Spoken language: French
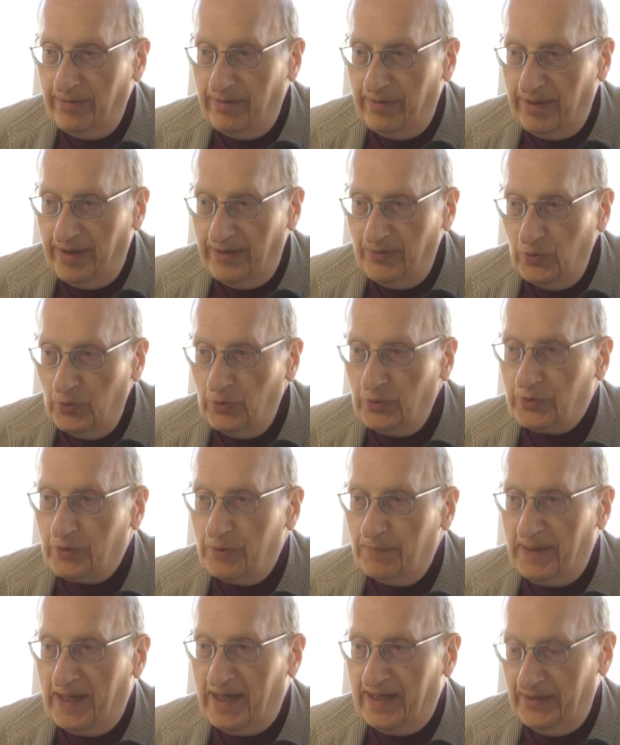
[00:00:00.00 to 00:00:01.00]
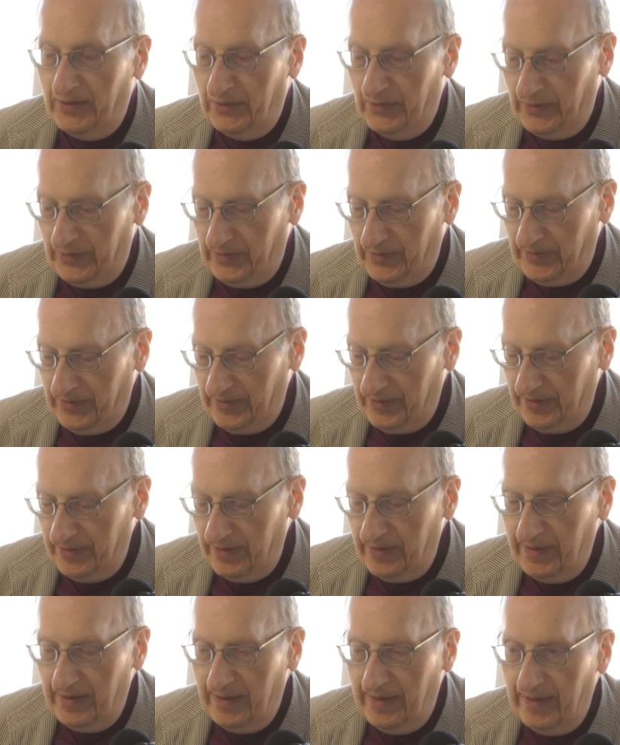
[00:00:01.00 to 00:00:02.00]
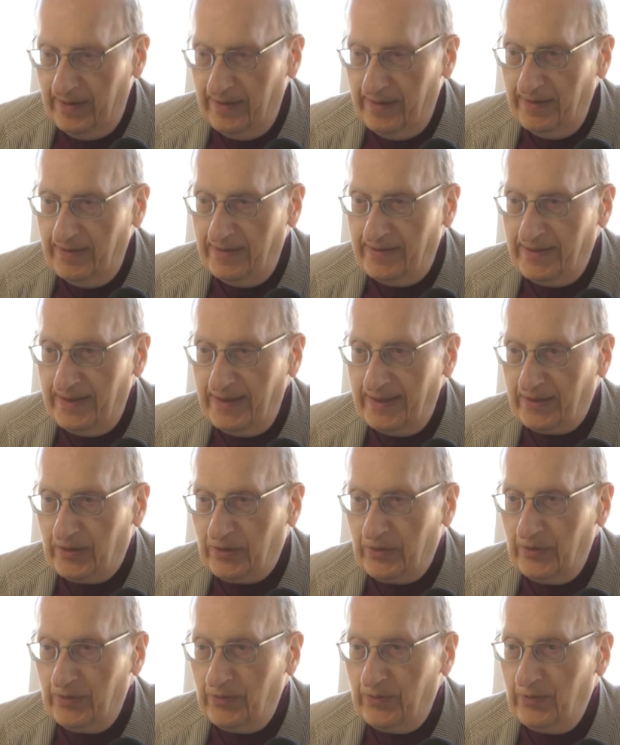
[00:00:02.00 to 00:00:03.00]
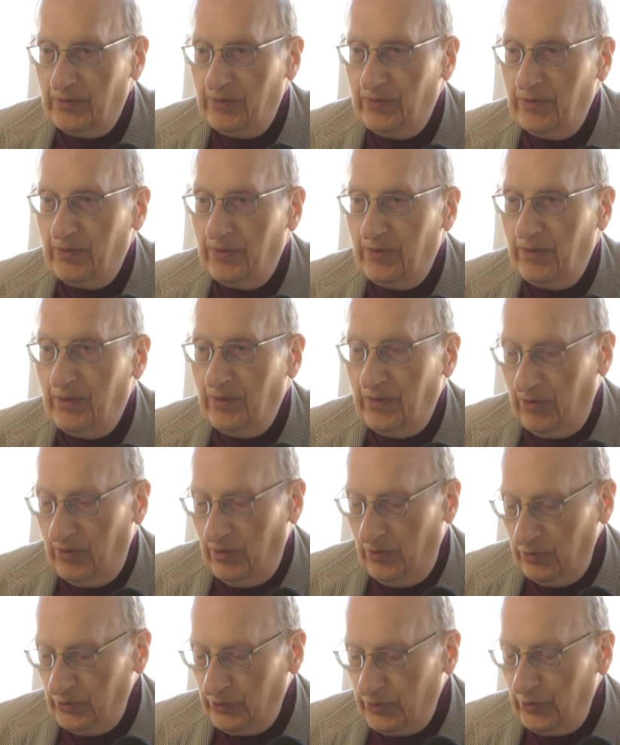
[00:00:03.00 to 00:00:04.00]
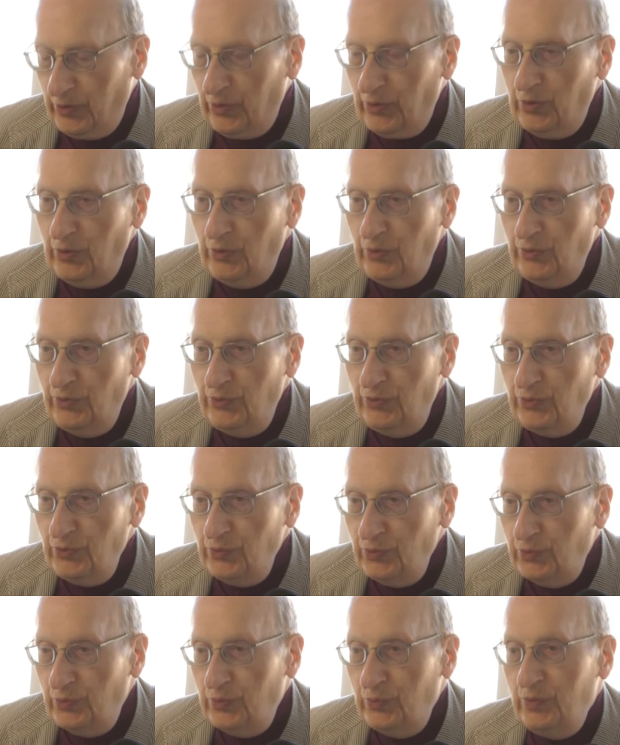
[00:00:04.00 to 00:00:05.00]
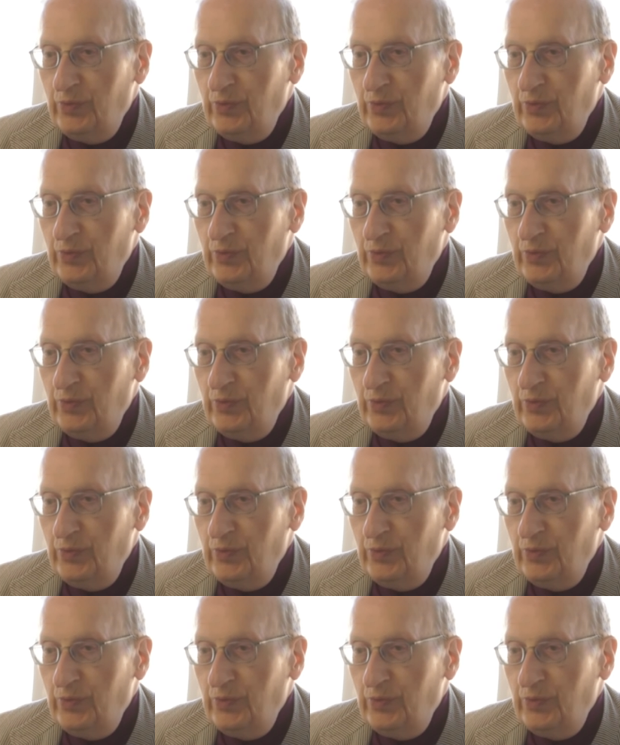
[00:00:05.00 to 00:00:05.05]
un autre paradoxe, c'est que entre le nous